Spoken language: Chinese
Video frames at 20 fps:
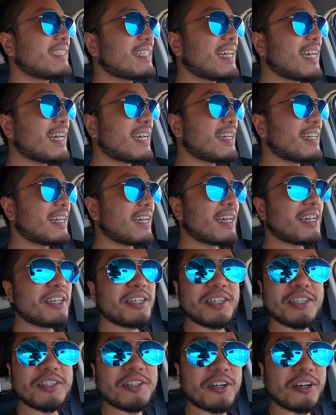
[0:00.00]
在哎
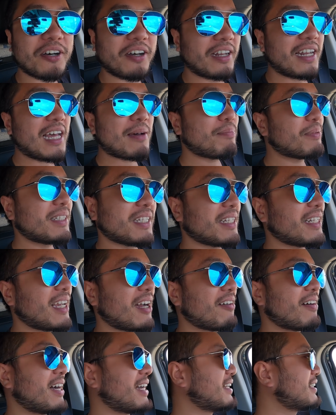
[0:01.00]
呦那不得
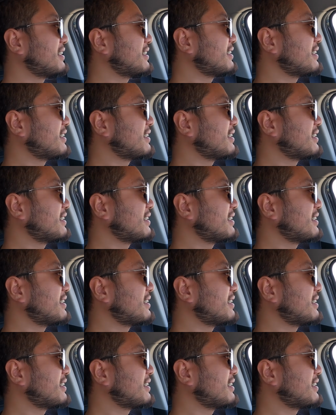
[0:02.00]
了啊，